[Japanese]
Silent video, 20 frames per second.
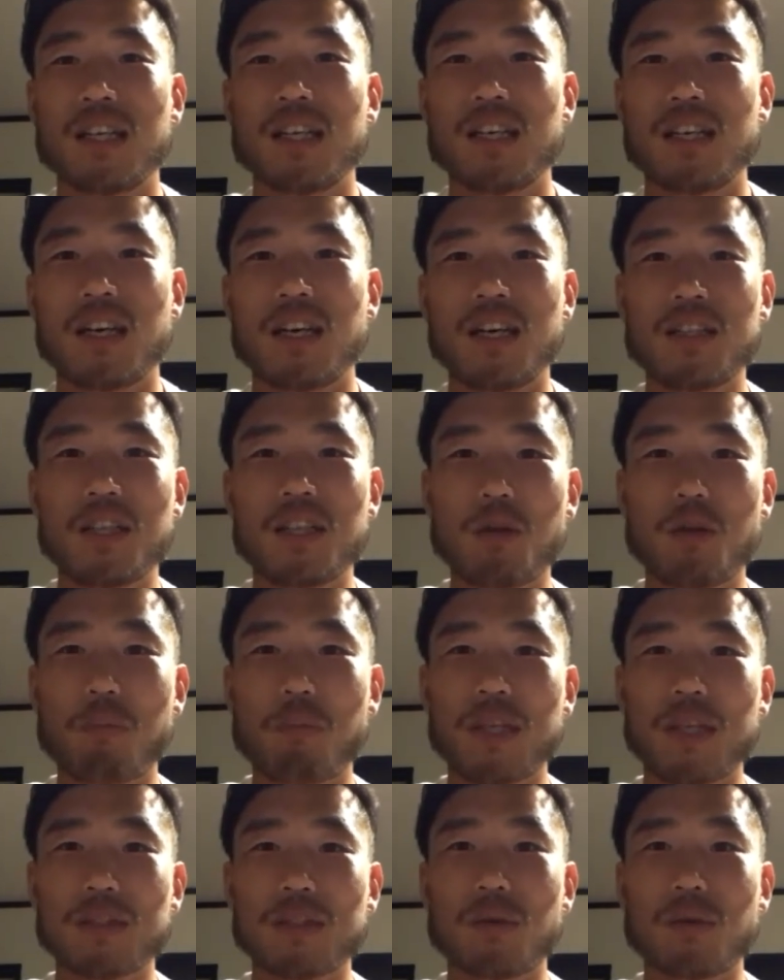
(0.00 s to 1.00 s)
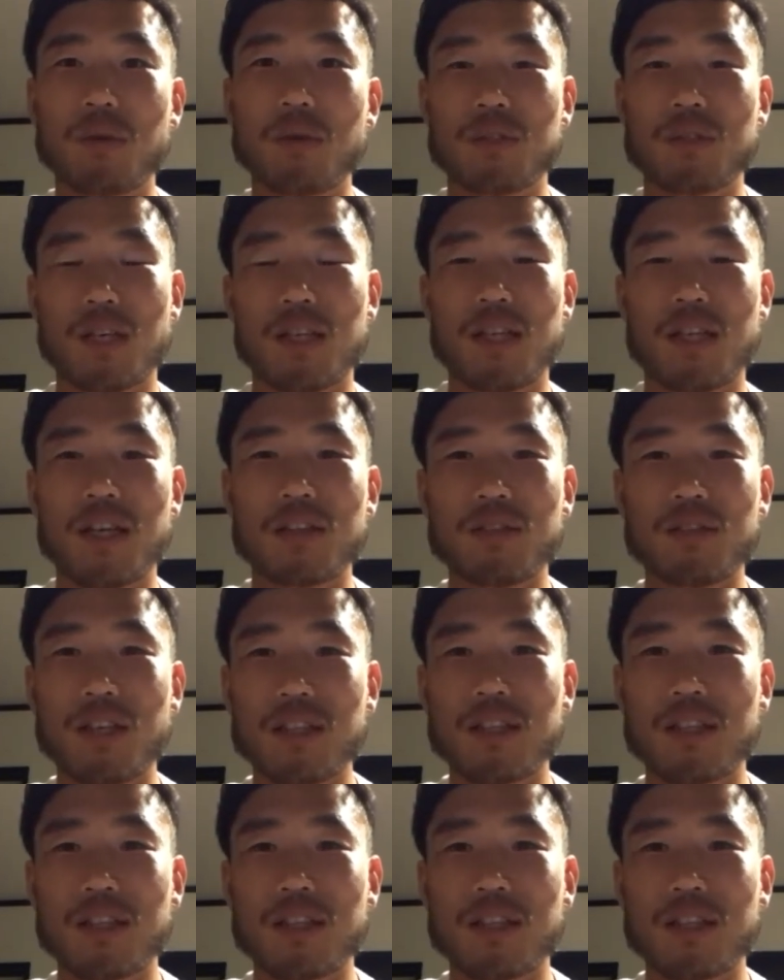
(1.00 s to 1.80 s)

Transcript: 相手のパスコースがなくなっ